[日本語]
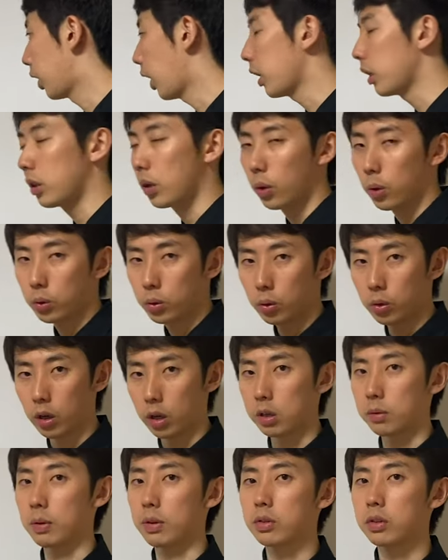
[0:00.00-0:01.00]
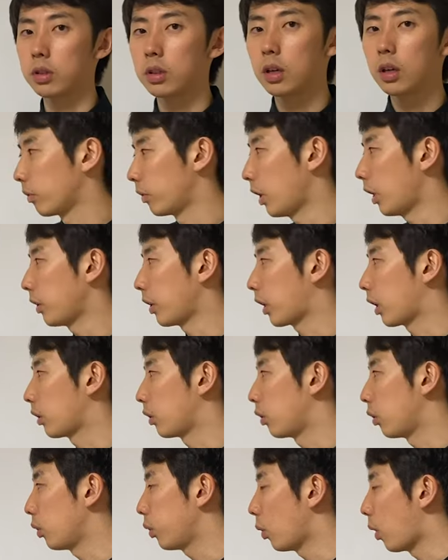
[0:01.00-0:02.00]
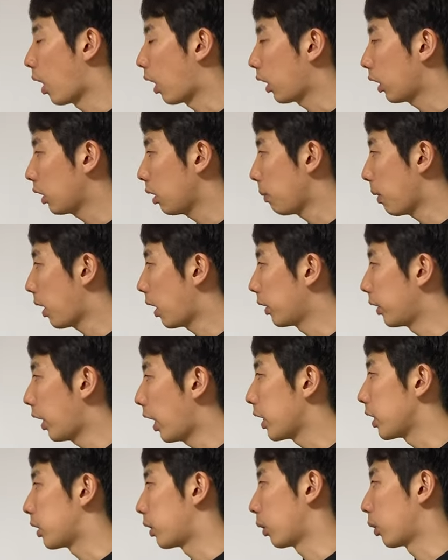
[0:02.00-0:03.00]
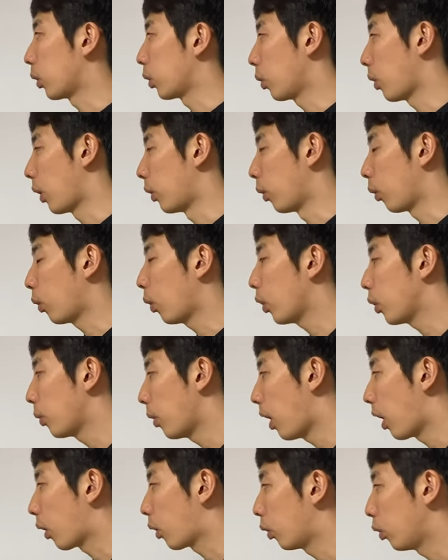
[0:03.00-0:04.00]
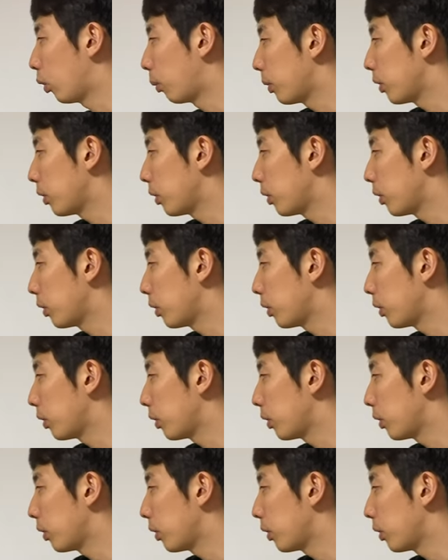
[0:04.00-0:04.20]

ないってことになりますなんでかっていうと赤玉がないってことは残りはこの